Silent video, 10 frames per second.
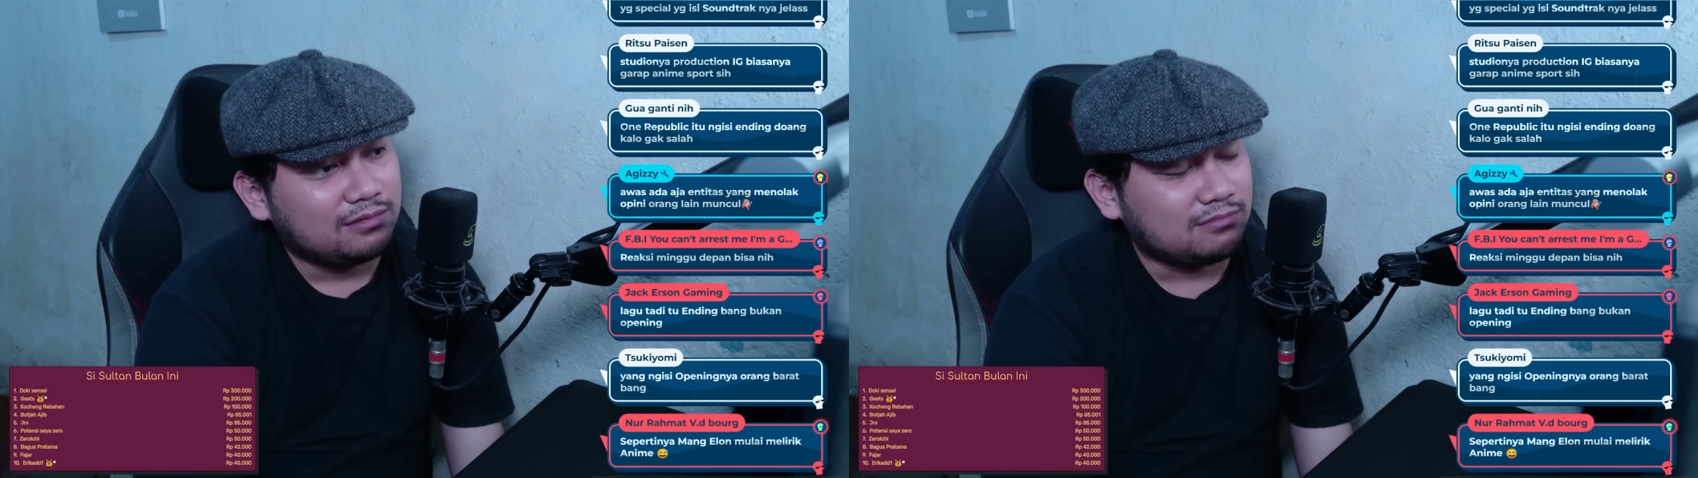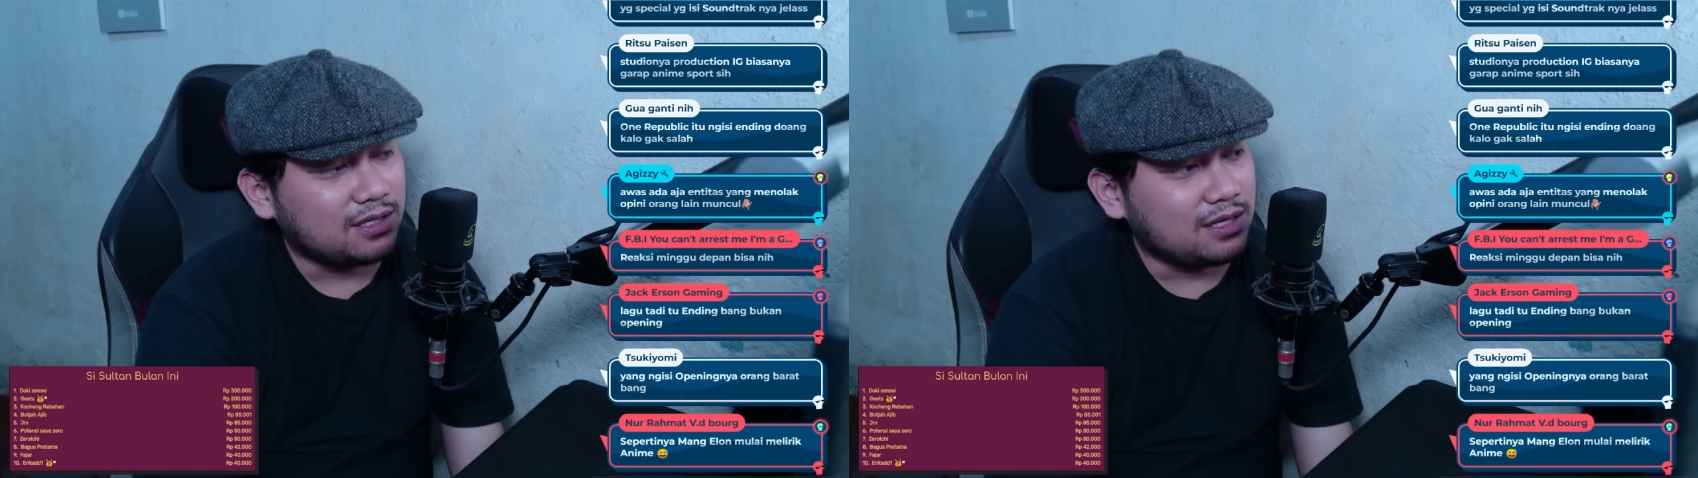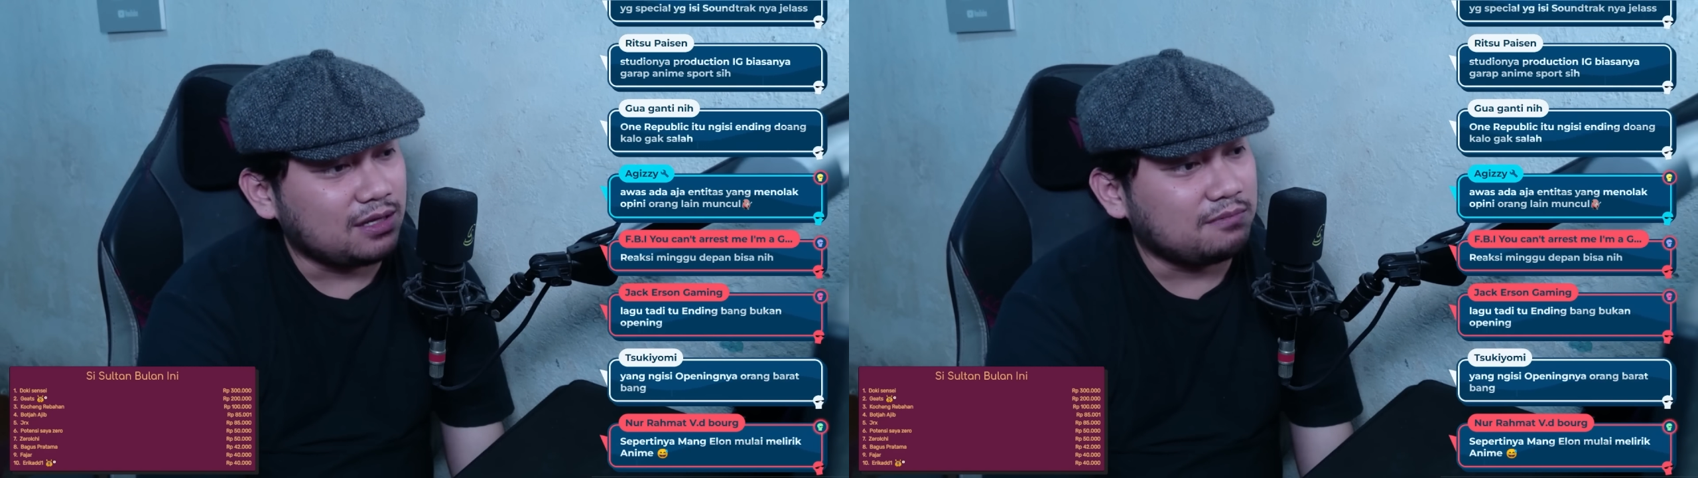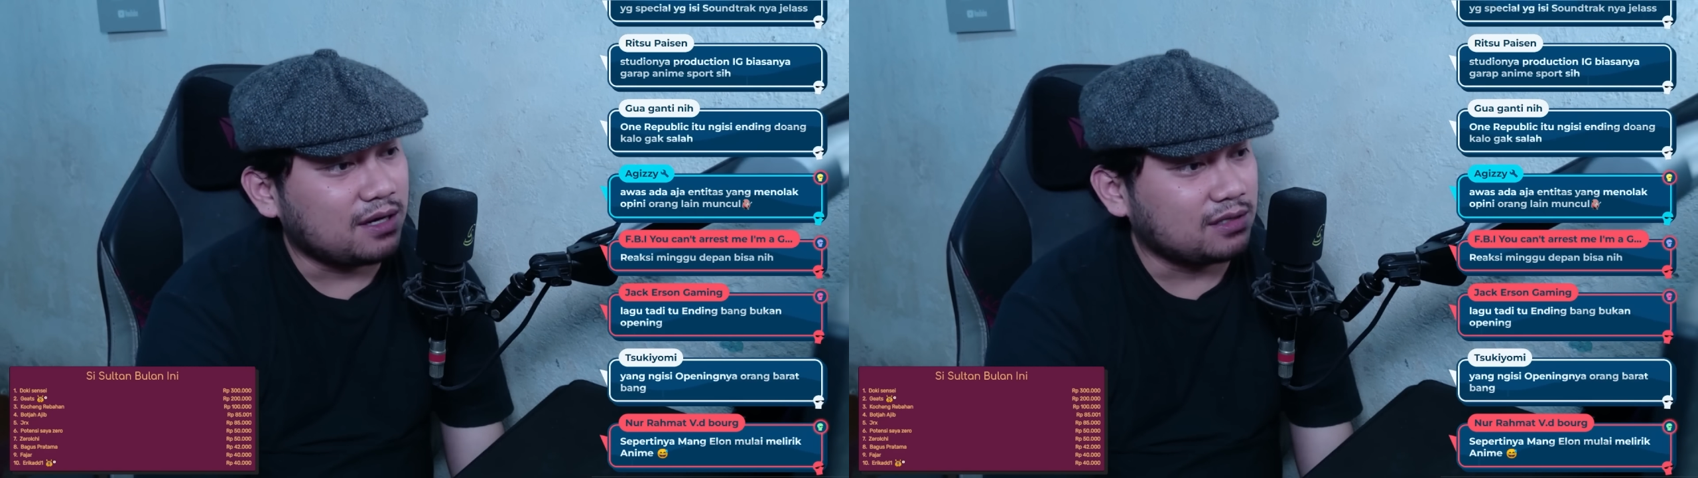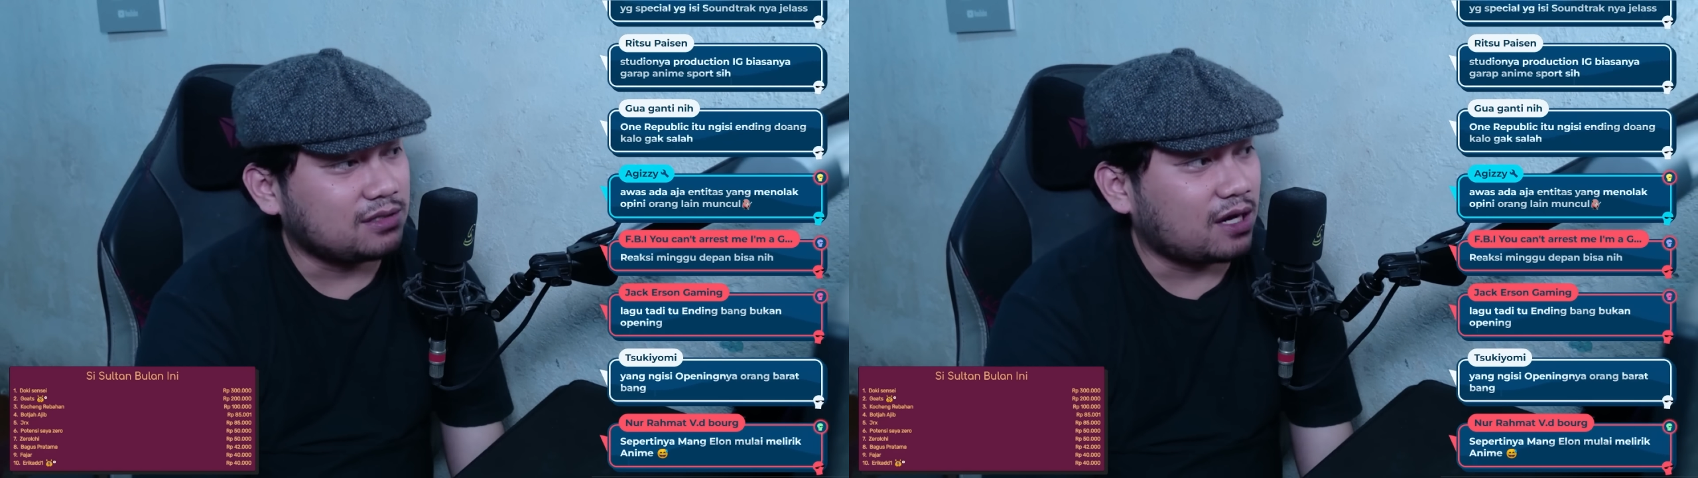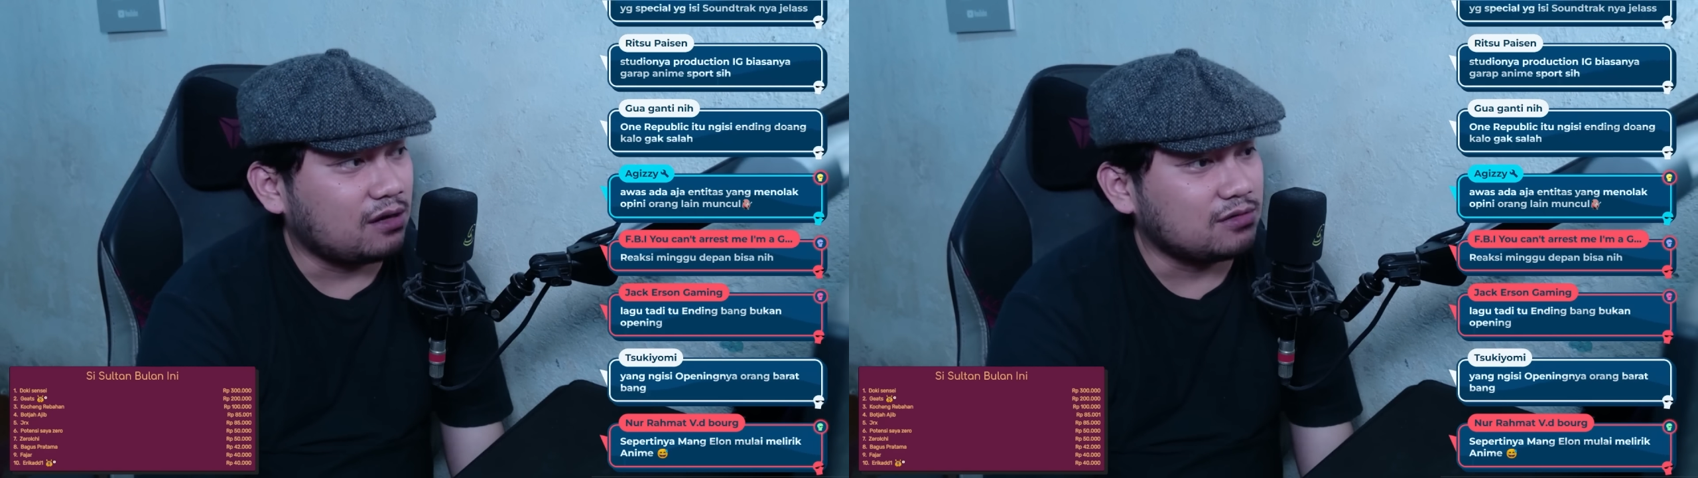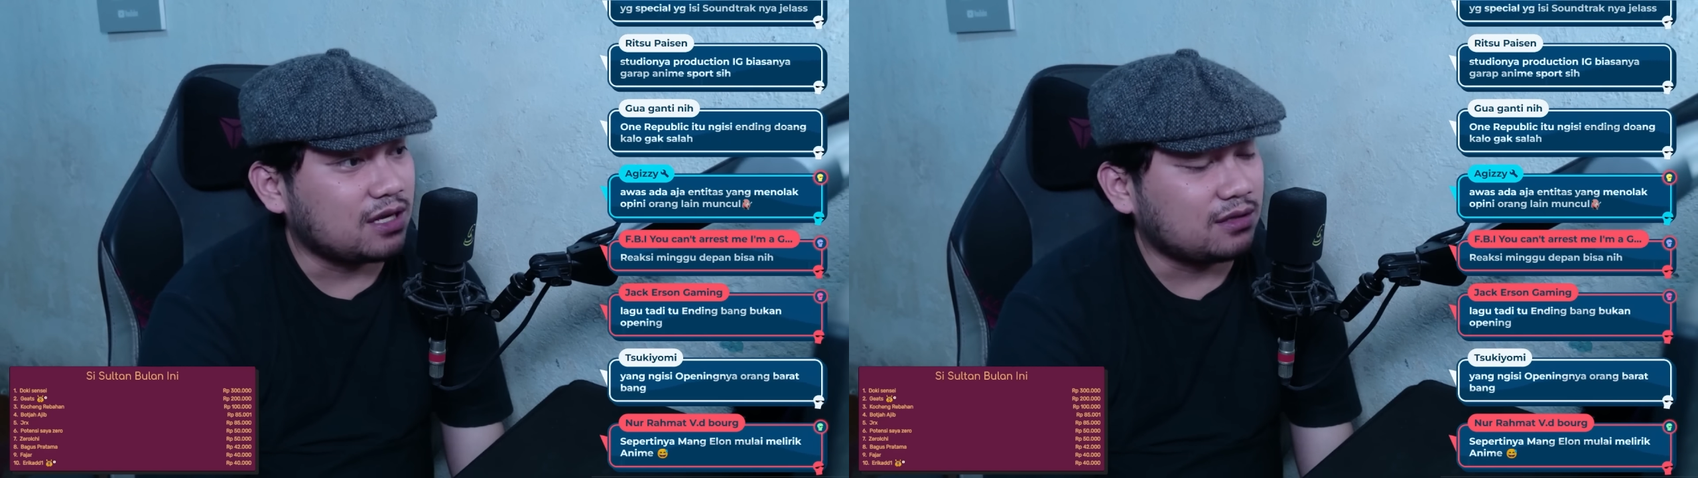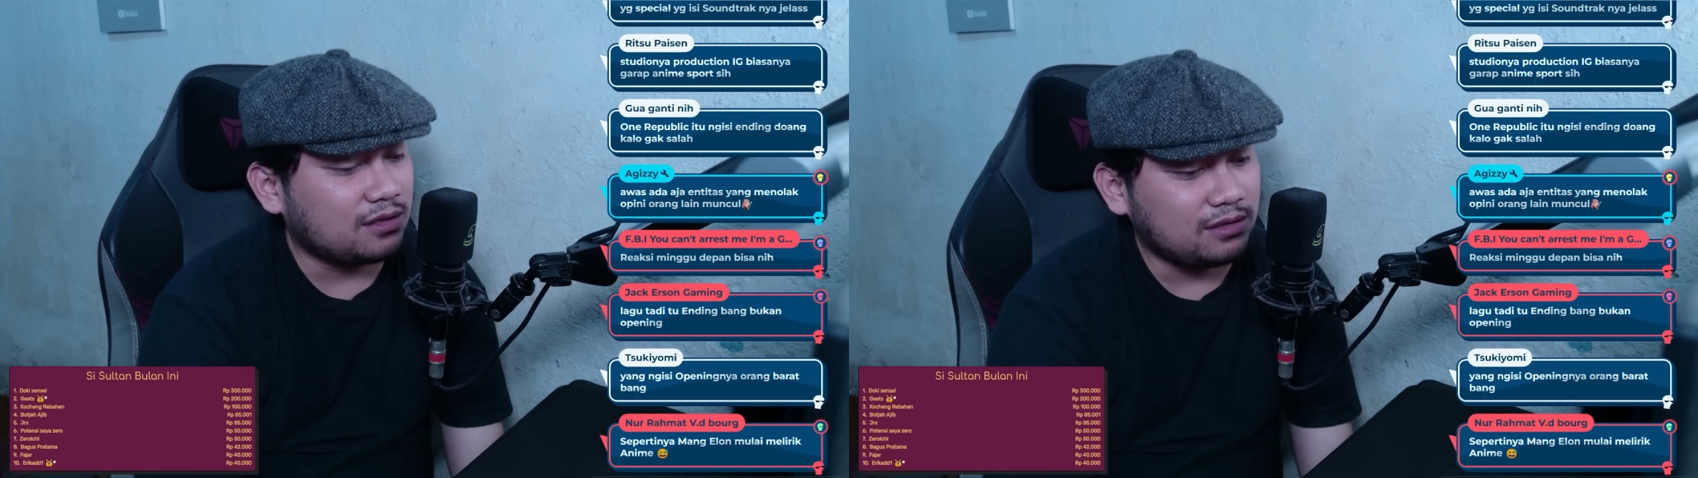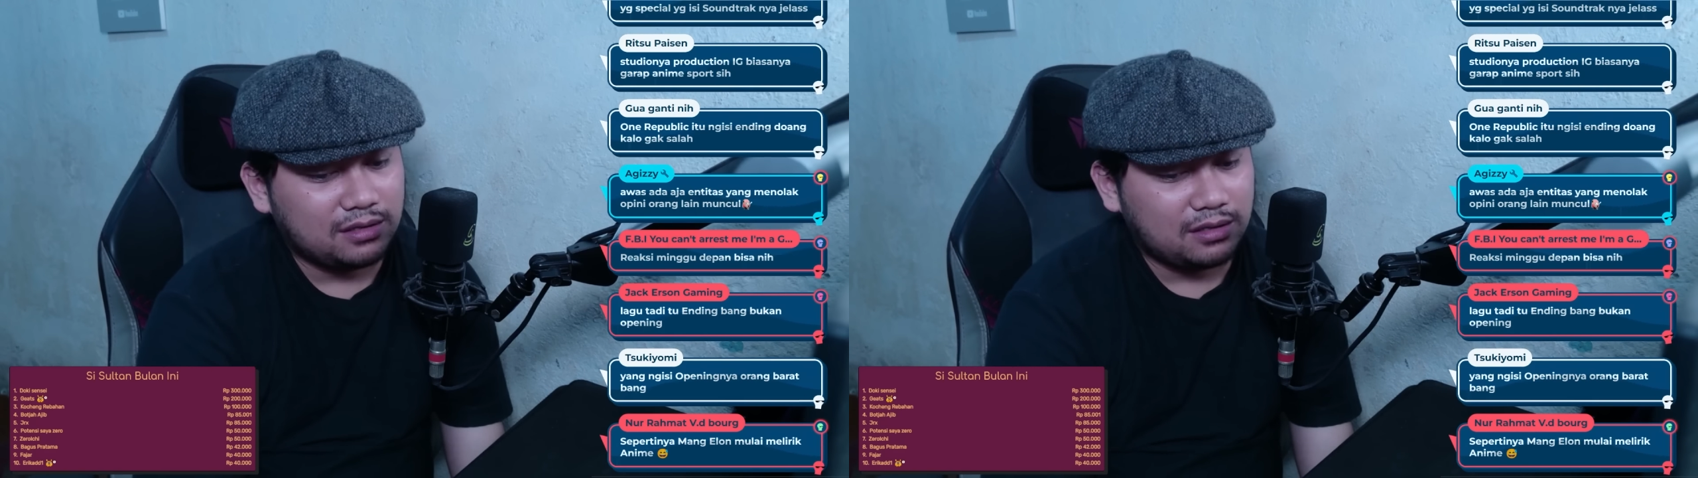Begini banget terlalu santai.